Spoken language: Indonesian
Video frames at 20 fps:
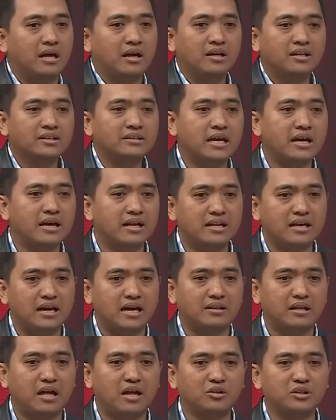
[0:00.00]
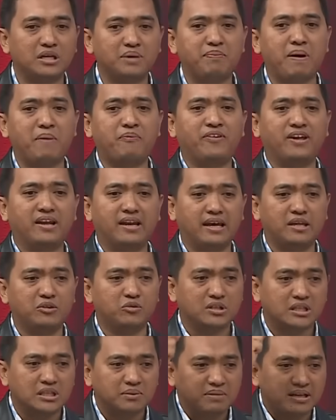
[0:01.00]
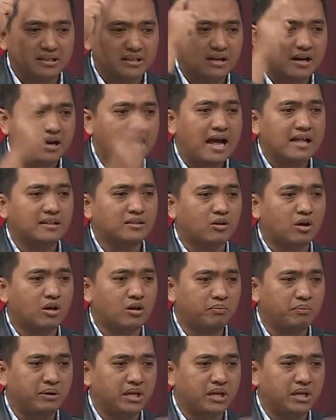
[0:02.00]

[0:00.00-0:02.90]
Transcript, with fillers: Nah, saya ngelihat harusnya Pak Firly itu tetap datang ke kantor,